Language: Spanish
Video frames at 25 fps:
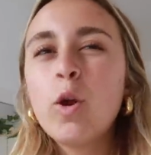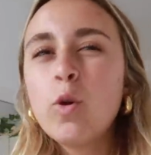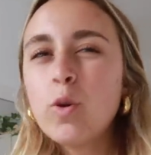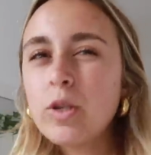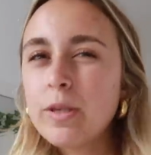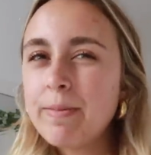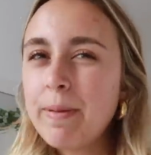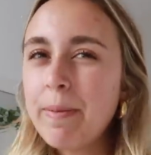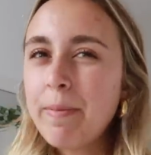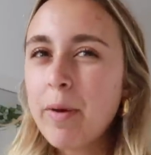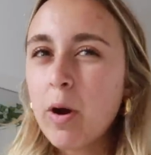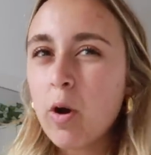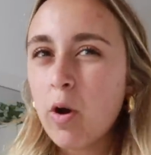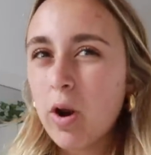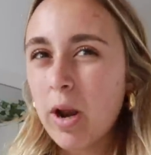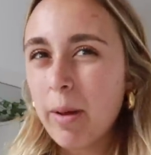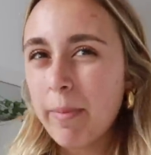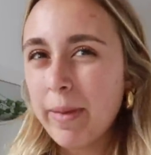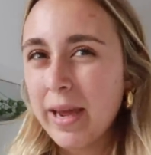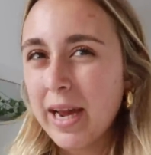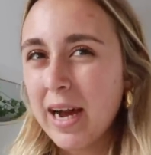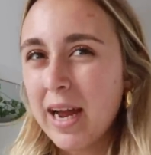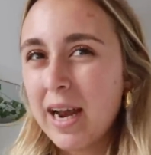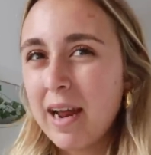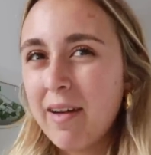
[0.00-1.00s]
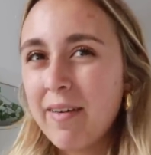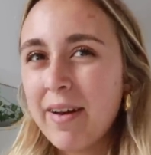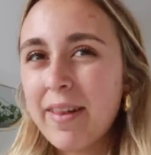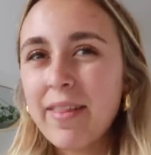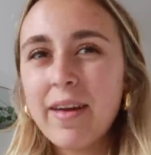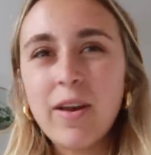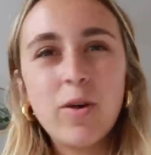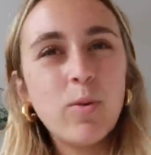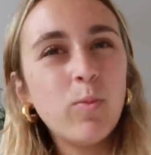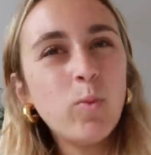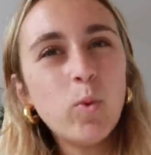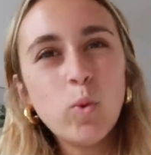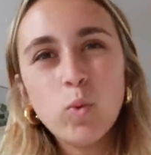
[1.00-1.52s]
No es mi mejor amiga, la
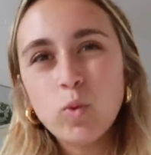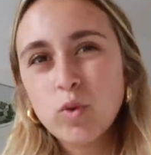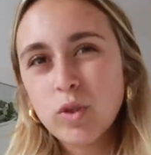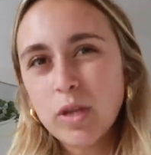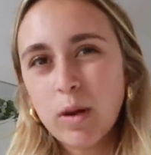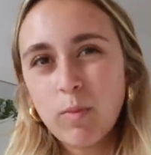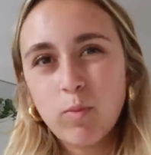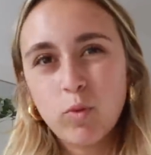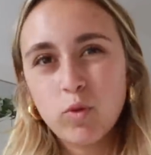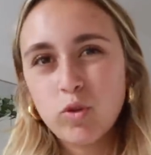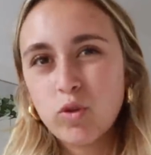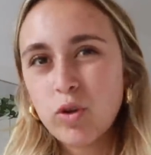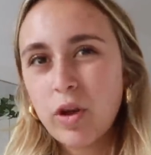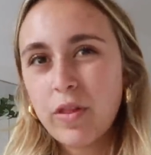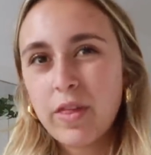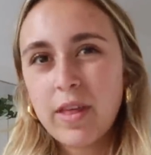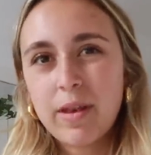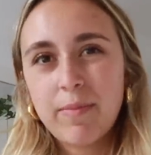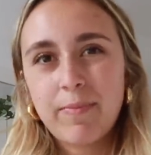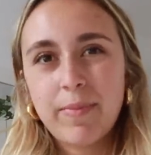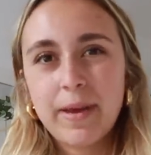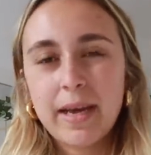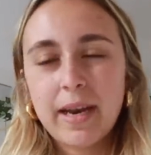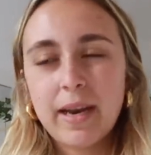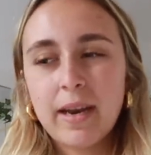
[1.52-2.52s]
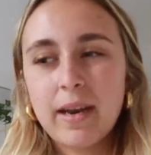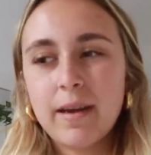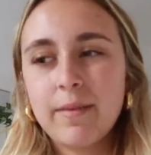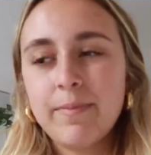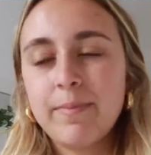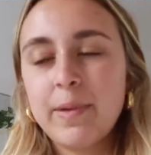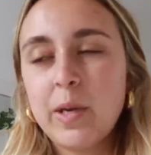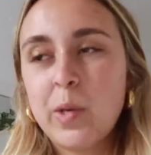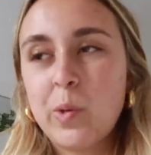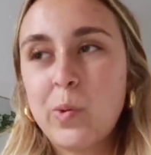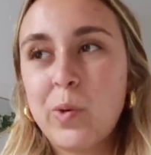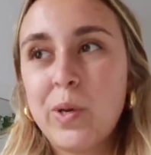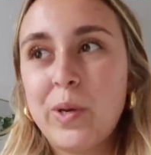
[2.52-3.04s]
verdad, no me gusta mucho hacer pierna,
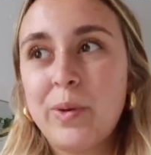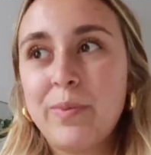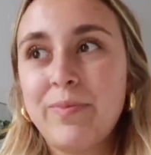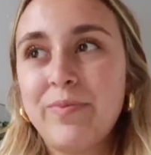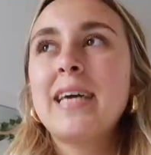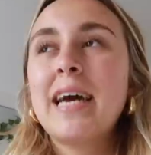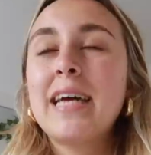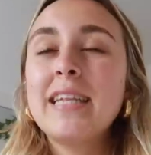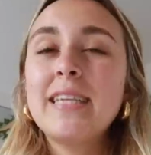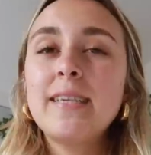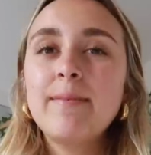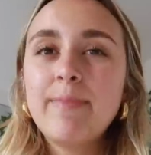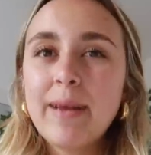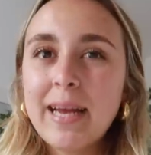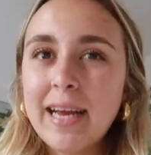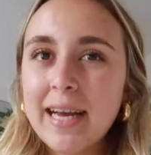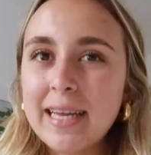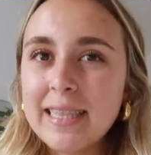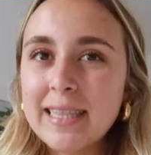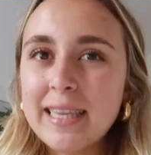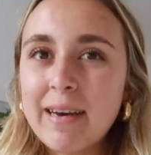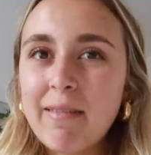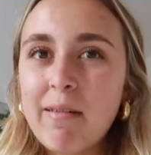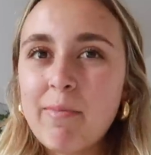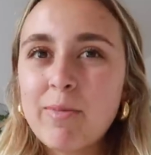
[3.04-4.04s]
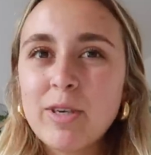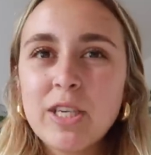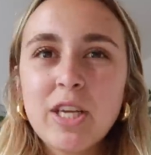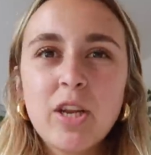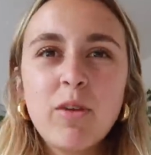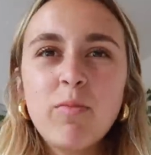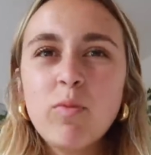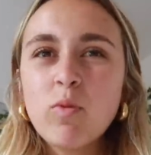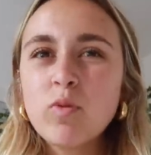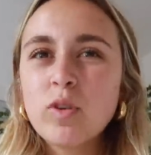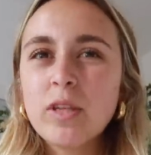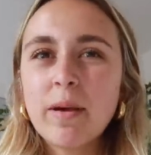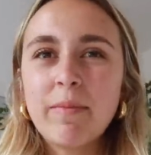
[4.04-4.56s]
pero bueno. Antes me encantaba, pero es que
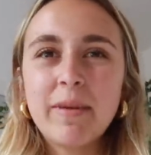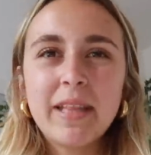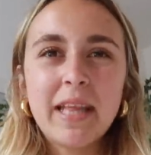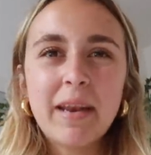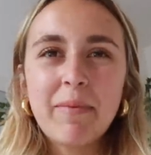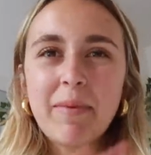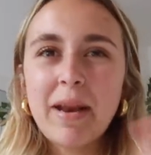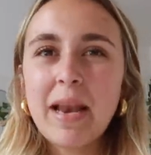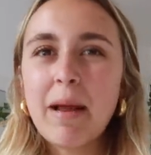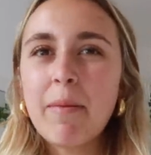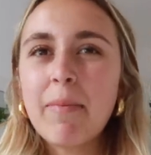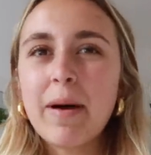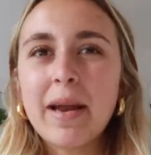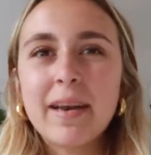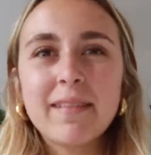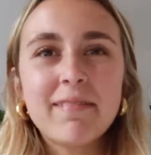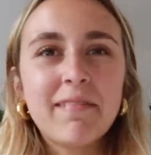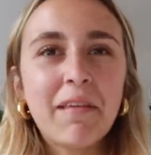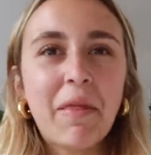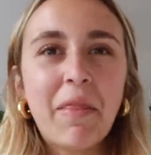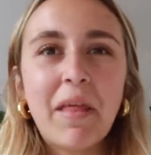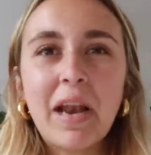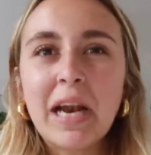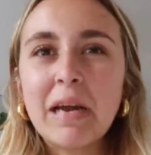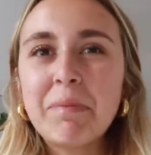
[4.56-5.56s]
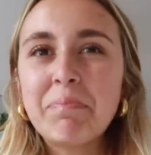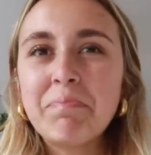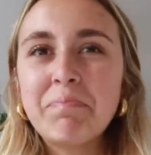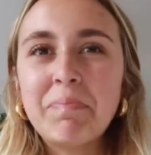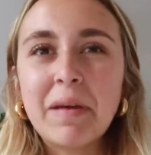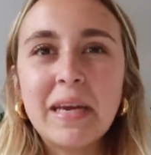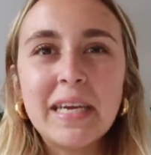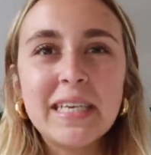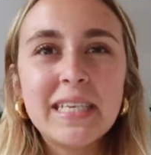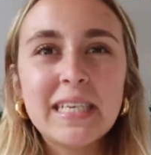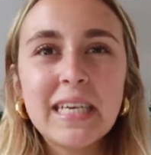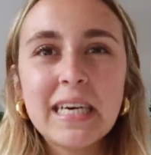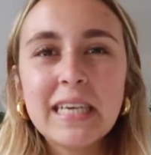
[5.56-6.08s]
no me gusta meterme en la parte de las
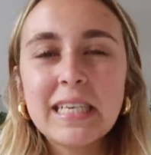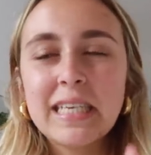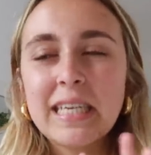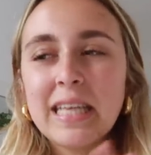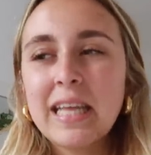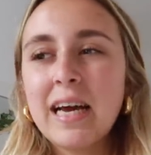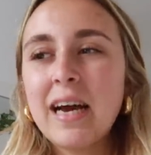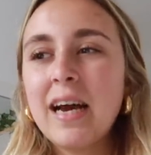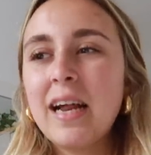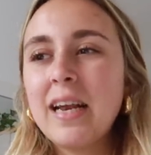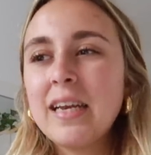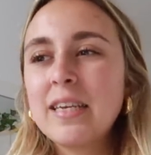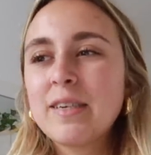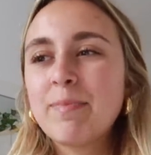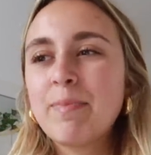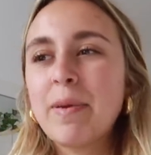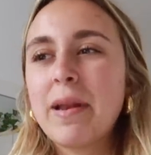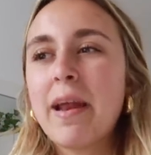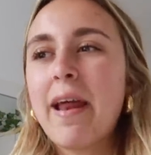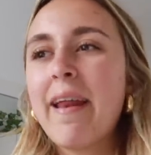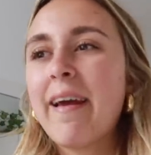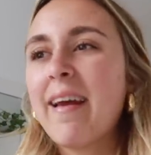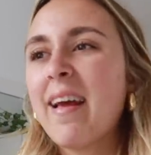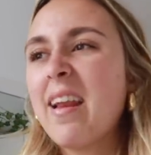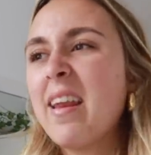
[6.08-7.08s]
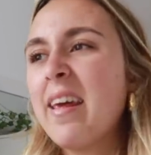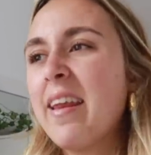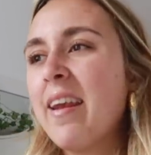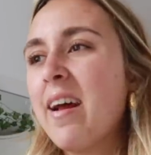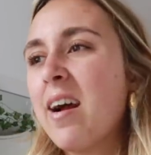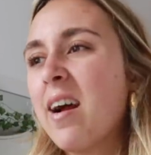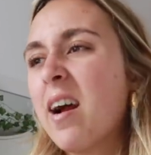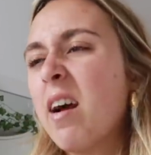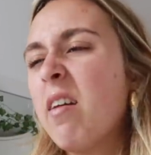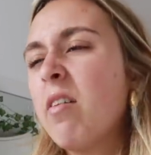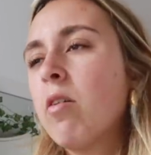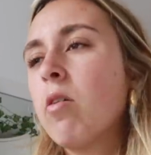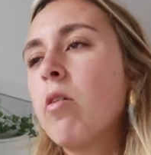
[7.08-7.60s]
pesas y tal, esperar a que alguien
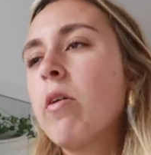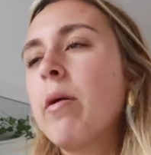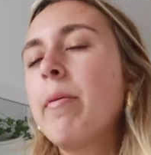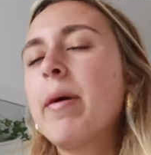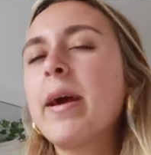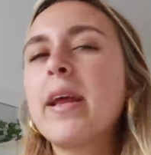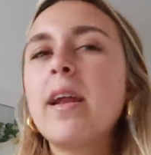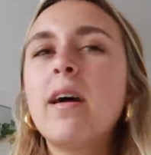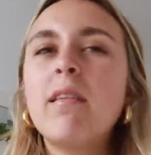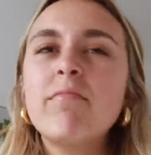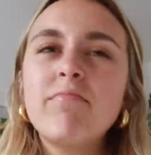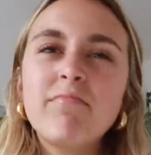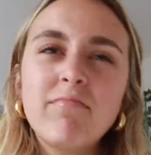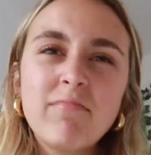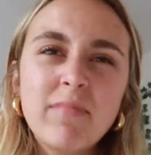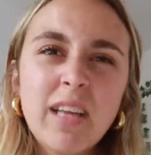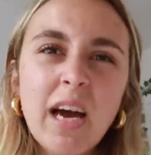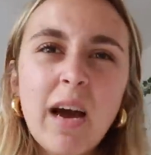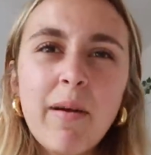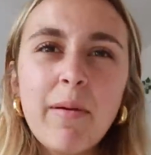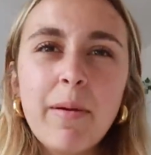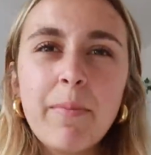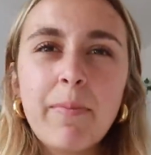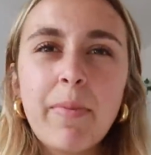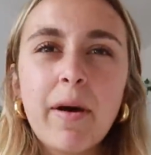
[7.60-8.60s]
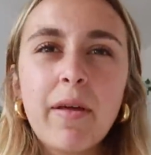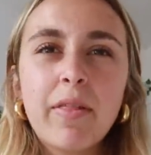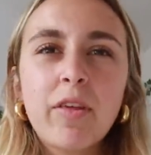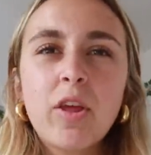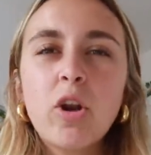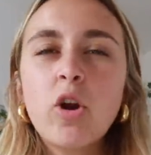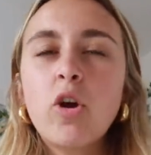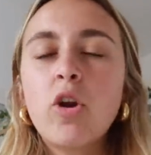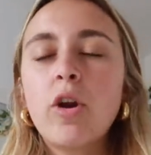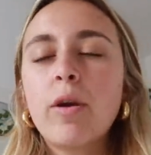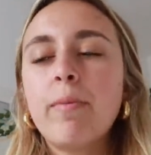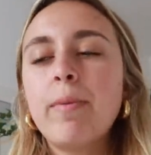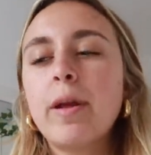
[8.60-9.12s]
acabe con una máquina. Déjame en paz,
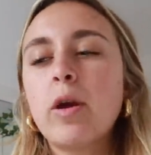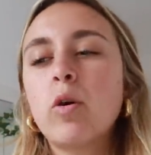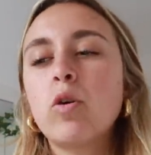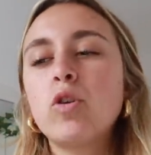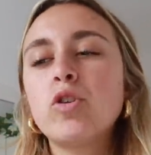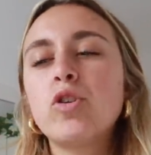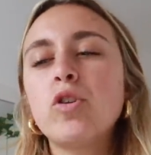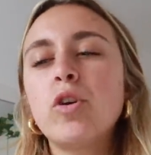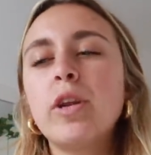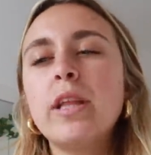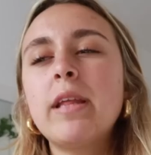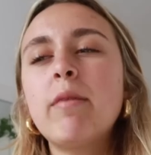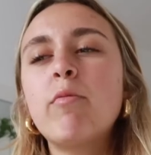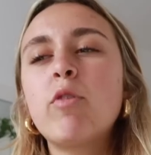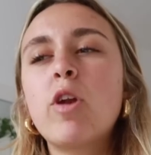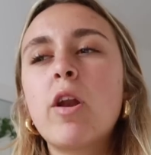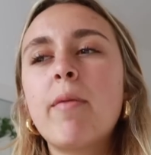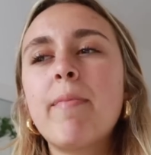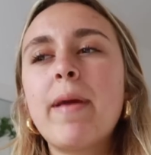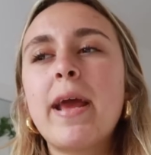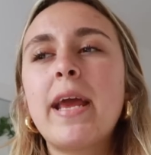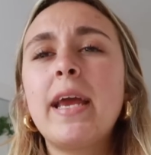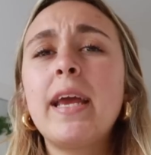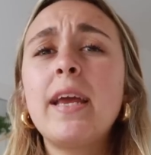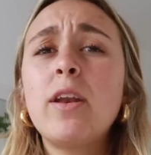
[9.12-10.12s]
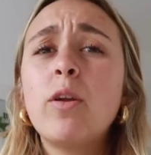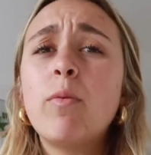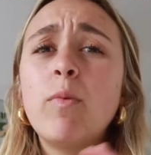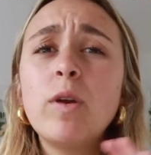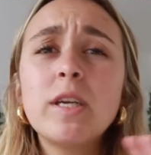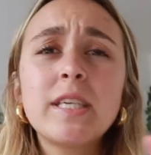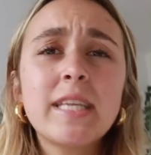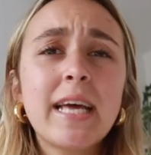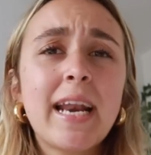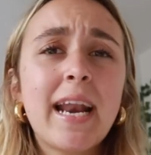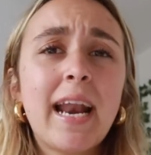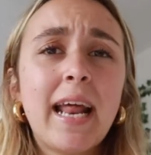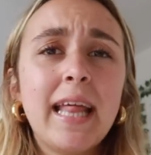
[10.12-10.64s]
quiero coger mi colchoneta, ponerme ahí, no
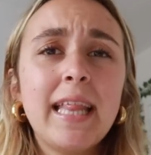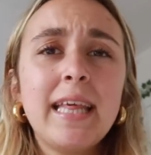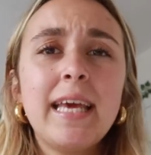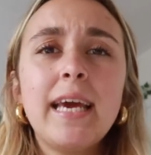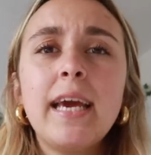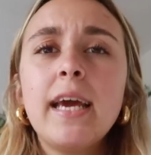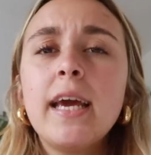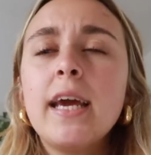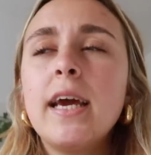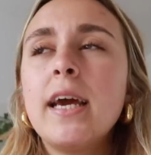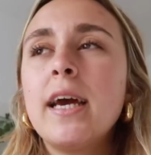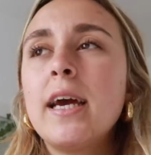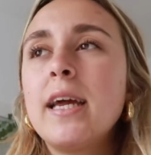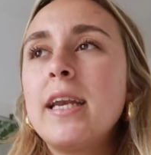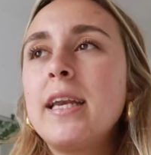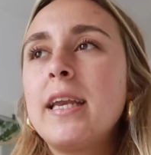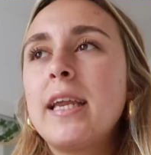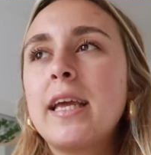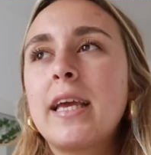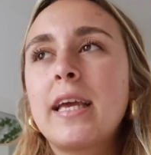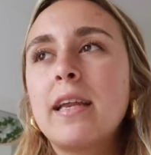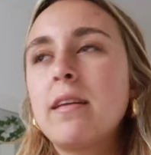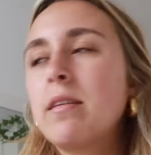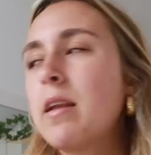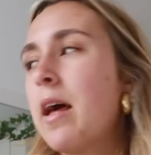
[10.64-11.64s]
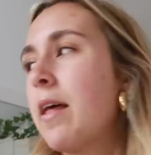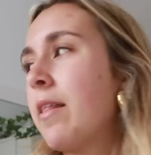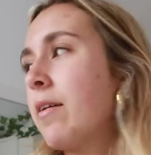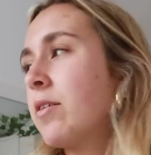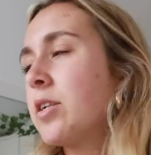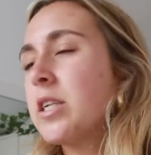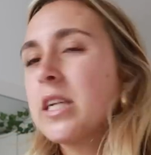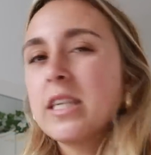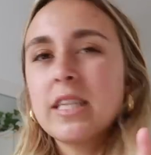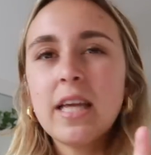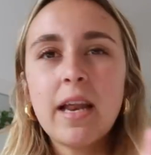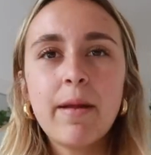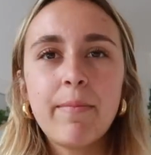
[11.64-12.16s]
molestar a nadie, ni nada, o
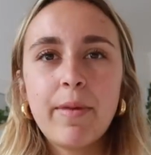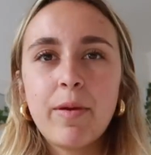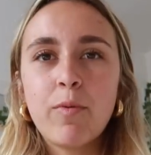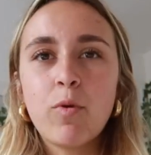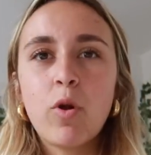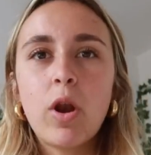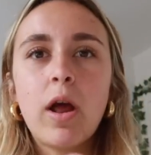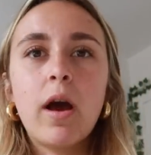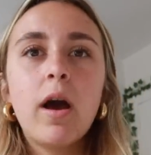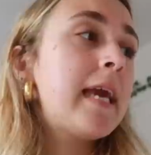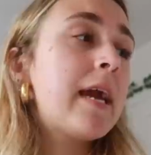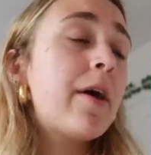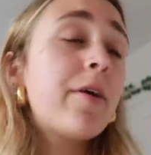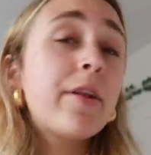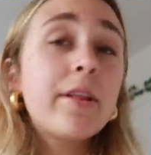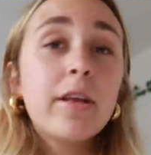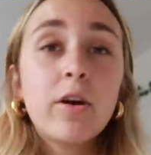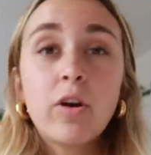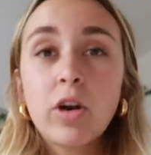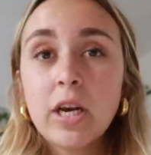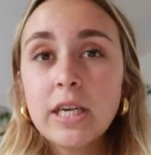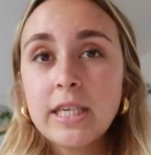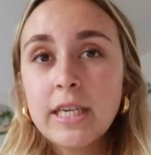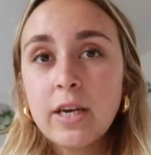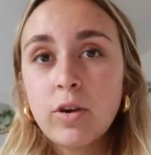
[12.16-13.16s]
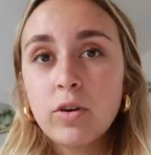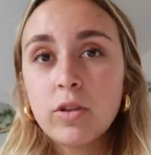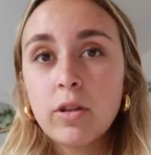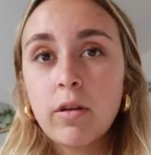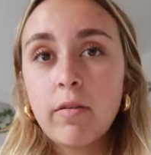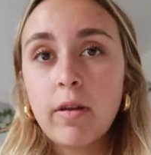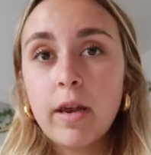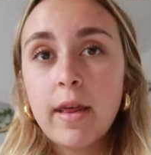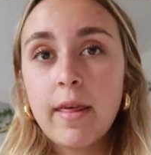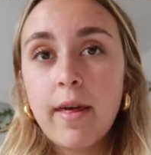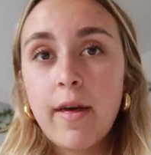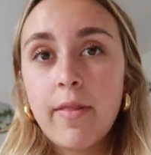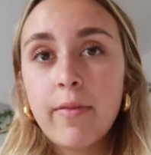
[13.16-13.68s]
sea, estar a mi bola. Y ahora tengo clase de
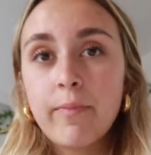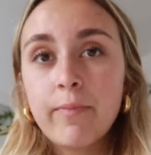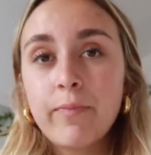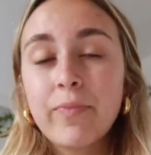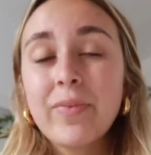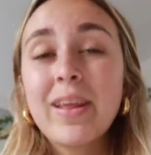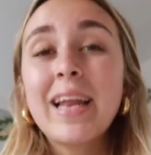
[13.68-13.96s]
contabilidad.